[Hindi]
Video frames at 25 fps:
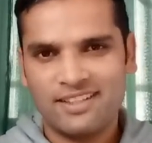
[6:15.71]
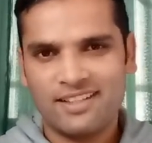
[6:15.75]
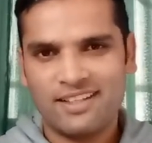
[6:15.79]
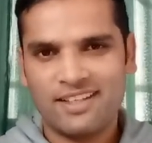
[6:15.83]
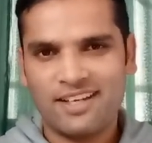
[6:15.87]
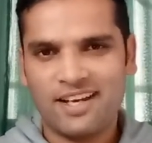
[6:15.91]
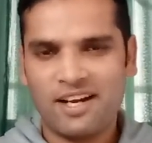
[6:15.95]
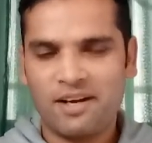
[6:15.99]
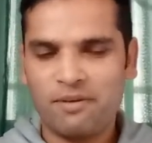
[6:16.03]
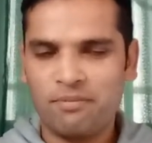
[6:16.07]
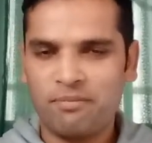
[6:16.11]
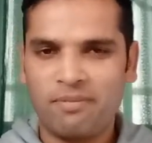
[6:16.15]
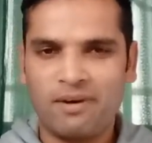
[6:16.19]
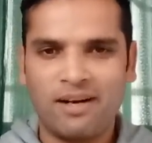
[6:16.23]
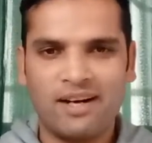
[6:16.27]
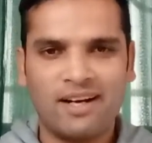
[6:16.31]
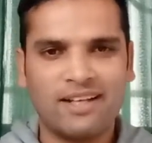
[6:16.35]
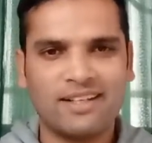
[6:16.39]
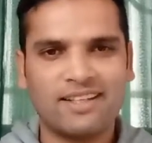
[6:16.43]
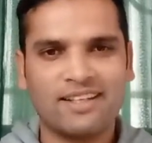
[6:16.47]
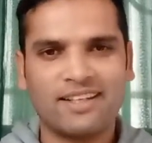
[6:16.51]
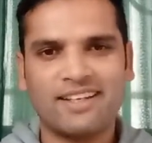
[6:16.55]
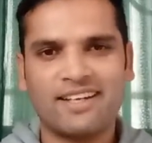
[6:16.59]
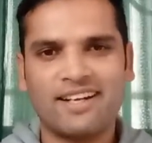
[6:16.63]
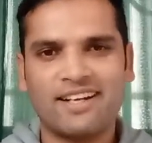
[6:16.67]
क्या
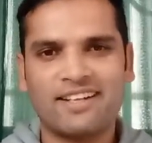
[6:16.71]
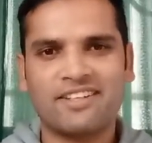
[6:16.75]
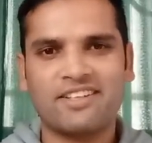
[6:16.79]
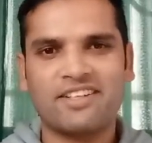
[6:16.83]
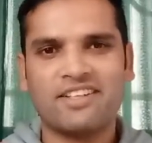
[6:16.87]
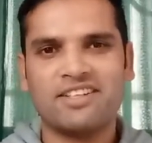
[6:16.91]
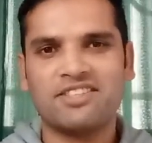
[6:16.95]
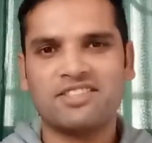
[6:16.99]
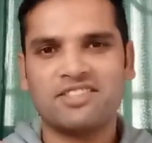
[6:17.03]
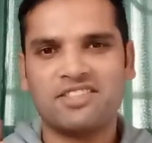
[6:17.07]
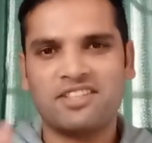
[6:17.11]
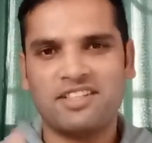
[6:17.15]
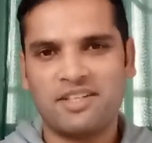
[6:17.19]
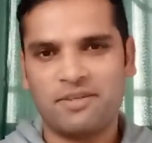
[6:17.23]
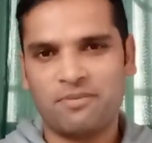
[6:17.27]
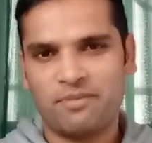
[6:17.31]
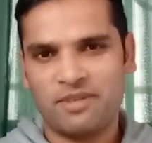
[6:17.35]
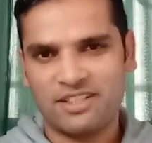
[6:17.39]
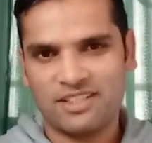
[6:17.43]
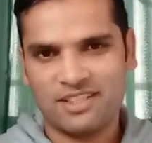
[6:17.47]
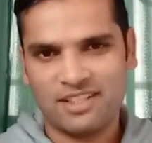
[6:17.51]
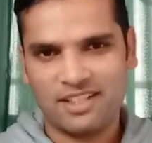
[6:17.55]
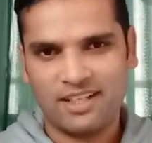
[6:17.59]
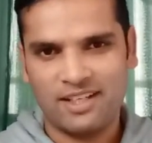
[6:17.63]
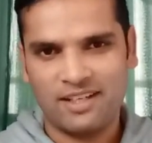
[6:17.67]
बात क्या टेस्टी है
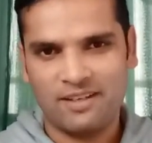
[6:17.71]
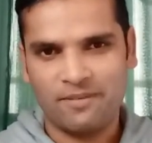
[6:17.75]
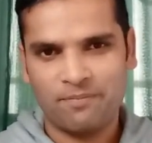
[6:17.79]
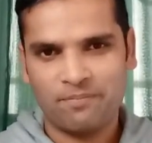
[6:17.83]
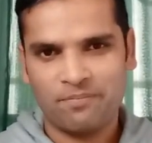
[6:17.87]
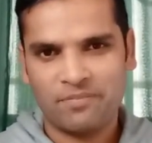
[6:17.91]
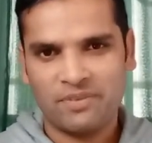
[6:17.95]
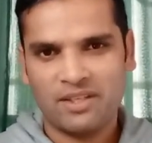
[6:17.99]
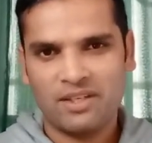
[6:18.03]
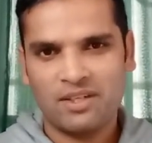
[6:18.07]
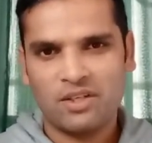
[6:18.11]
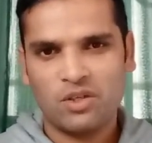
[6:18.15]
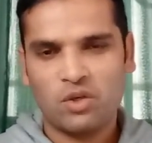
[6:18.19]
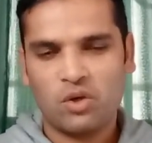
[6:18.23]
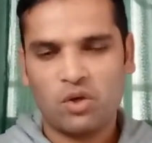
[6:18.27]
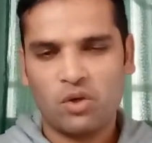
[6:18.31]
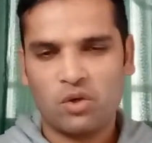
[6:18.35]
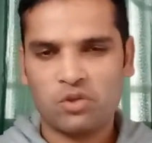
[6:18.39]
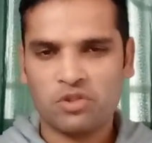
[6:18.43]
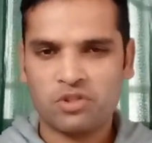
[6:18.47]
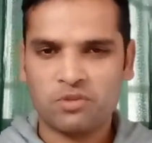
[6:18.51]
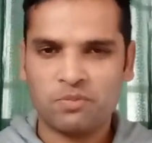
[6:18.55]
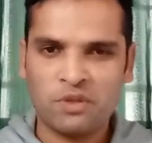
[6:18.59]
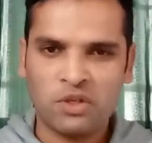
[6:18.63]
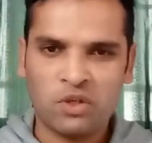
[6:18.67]
माशाल्लाह
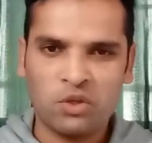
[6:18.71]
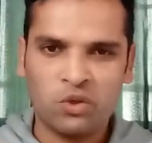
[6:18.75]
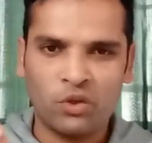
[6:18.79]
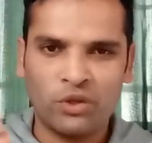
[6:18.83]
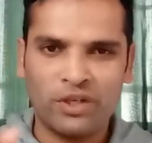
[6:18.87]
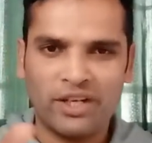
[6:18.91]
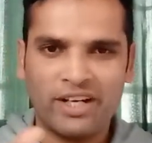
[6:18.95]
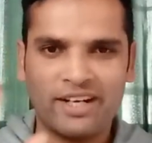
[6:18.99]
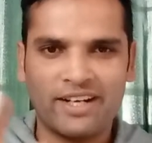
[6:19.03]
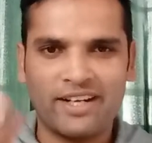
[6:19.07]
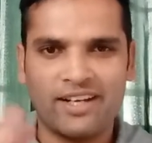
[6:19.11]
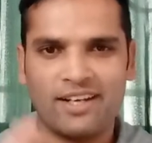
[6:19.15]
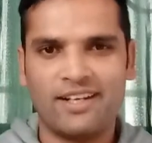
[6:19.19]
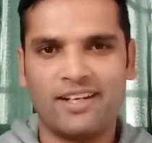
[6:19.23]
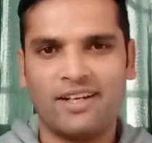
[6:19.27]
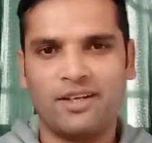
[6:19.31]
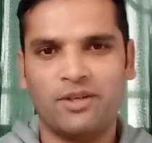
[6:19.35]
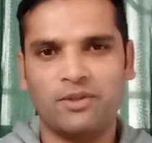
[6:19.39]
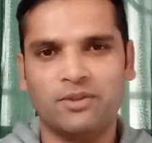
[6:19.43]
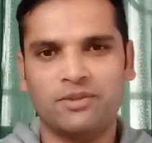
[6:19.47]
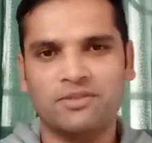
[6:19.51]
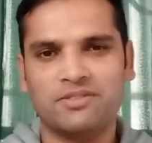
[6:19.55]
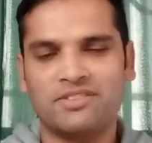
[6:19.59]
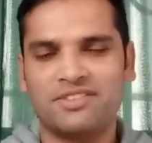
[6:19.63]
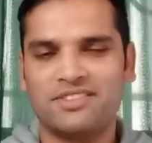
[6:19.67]
और उसमें खोया डाला
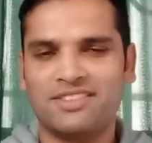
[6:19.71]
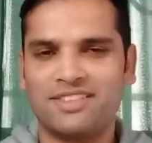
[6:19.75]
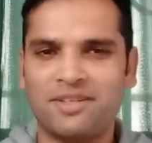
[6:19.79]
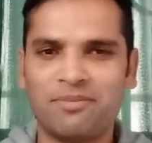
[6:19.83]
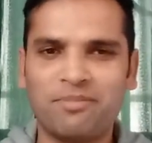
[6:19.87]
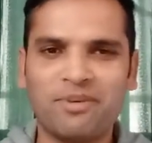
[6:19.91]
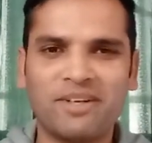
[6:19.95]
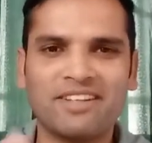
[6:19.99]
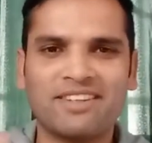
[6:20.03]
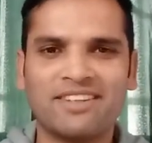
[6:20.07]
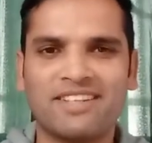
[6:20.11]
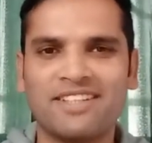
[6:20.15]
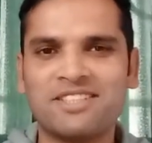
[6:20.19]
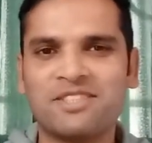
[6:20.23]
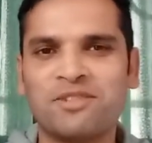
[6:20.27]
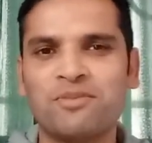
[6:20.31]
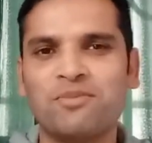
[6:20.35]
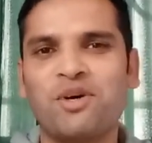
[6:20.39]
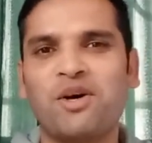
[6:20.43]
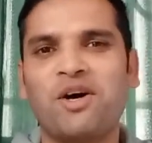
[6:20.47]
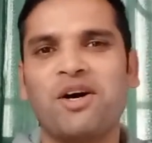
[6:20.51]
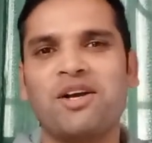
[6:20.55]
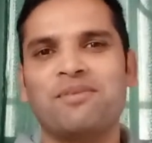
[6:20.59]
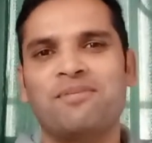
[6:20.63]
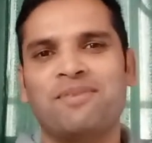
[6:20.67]
हो ज़बरदस्त
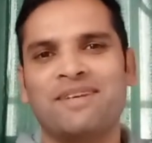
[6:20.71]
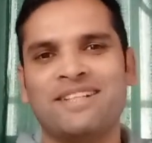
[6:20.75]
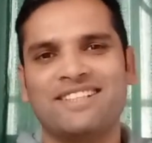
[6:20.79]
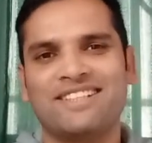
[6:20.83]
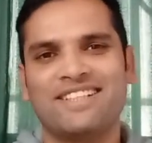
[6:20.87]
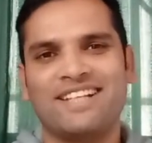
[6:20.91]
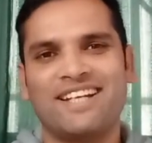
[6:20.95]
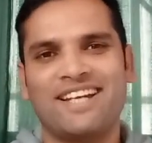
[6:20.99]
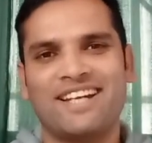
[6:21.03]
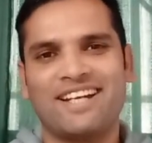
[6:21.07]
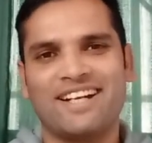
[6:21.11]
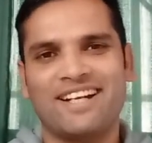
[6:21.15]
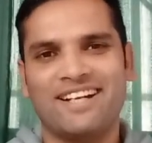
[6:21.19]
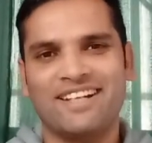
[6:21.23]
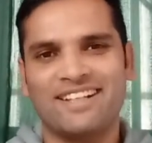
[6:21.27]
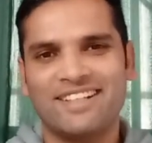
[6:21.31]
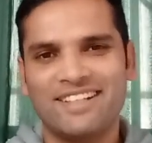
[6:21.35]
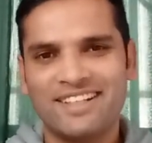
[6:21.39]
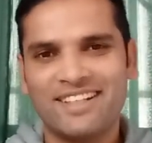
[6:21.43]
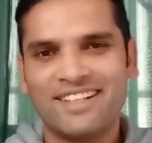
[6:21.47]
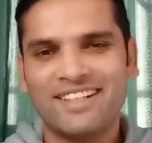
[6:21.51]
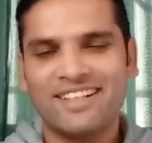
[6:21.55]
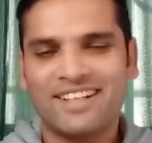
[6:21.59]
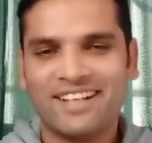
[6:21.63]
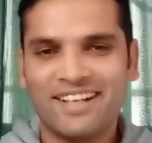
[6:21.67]
माहौल बन जाएगा
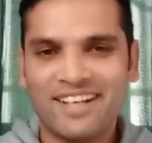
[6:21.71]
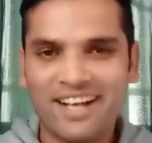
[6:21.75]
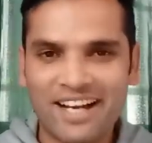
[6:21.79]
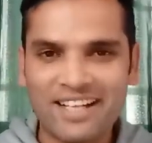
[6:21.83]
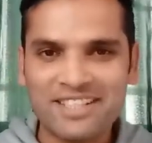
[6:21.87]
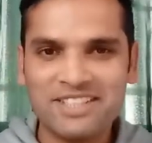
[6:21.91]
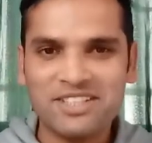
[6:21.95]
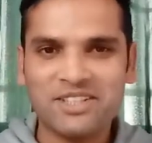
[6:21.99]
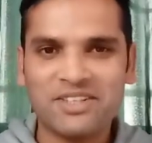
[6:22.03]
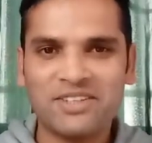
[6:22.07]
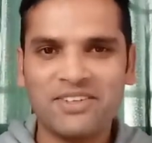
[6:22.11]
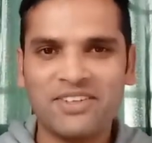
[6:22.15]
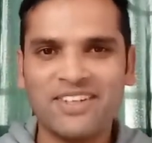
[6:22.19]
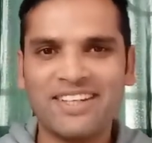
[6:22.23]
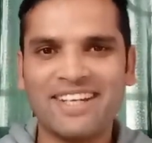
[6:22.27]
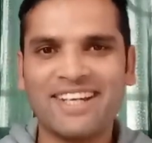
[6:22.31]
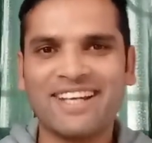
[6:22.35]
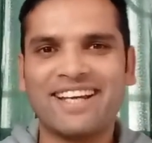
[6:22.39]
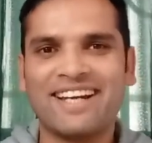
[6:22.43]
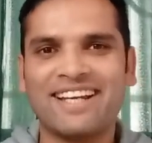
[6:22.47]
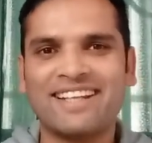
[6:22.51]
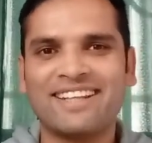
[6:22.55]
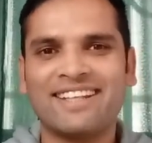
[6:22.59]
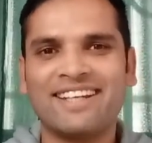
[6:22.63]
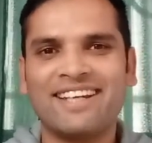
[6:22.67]
गाजर को ये
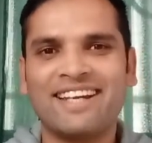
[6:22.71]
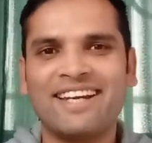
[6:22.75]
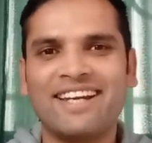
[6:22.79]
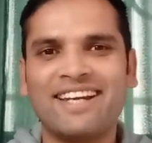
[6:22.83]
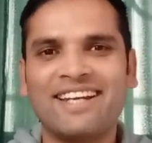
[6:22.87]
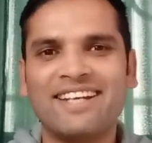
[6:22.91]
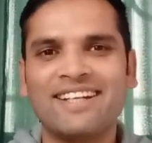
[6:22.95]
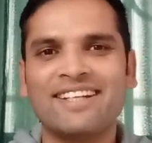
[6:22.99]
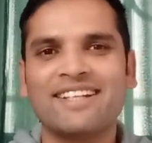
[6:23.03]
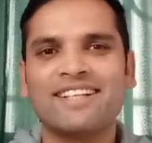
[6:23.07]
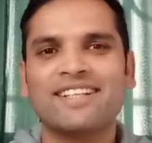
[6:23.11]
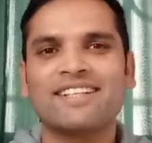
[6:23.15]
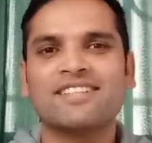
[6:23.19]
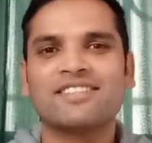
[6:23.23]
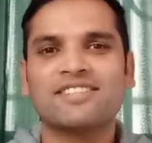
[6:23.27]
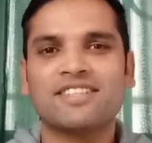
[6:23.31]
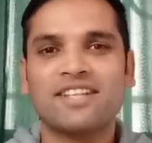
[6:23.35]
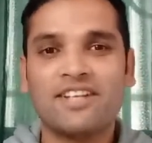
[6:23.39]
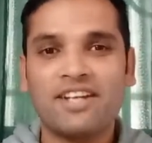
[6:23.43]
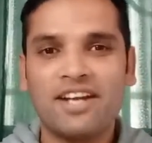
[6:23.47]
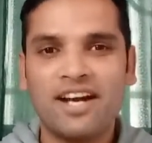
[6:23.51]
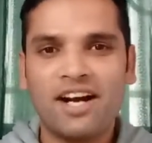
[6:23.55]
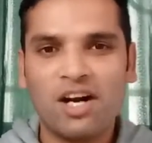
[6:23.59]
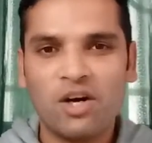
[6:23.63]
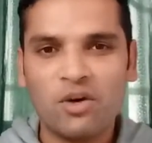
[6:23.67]
कहते हैं
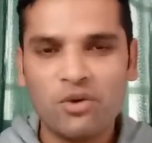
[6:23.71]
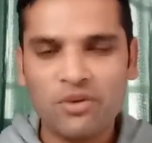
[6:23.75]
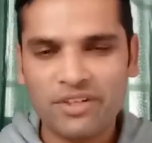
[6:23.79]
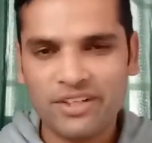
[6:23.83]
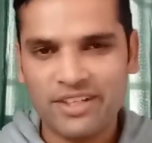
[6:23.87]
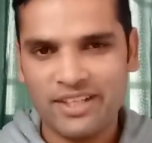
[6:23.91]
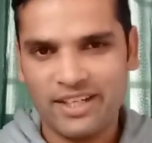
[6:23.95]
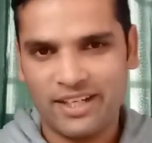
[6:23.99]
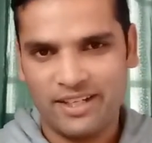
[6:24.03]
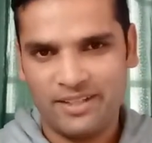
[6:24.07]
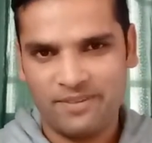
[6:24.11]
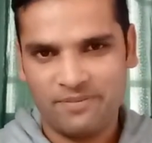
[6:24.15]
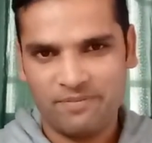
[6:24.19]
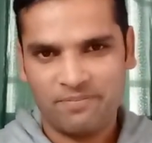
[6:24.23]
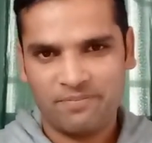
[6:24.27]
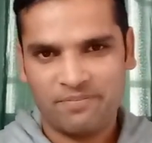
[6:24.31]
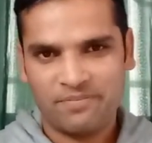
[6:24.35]
सनाउरिया